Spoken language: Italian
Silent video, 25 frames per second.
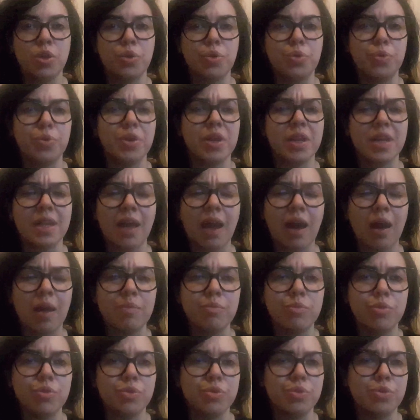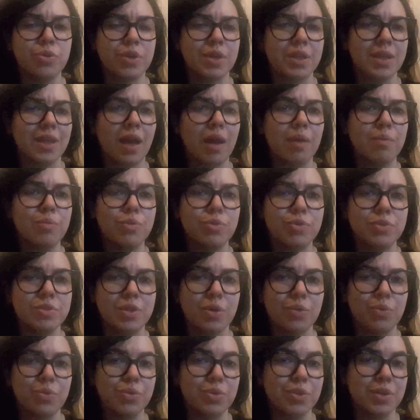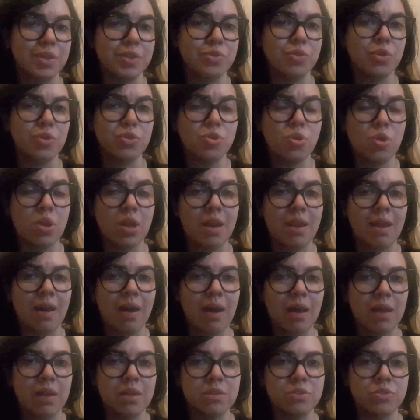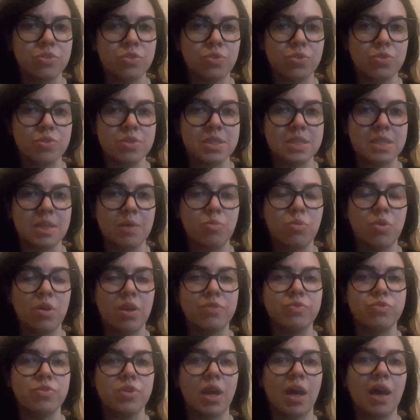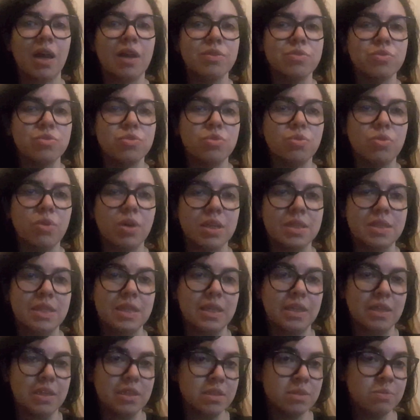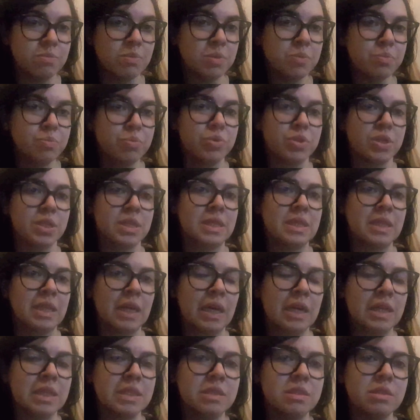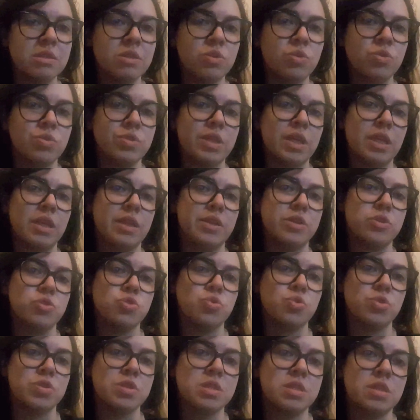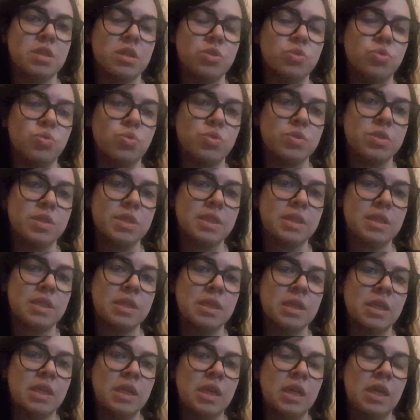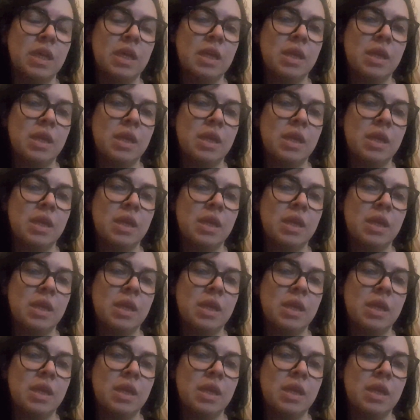corriamo, corriamo da un corridoio all'altro, stiamo lavorando a dei ritmi importanti con delle risorse ridotte,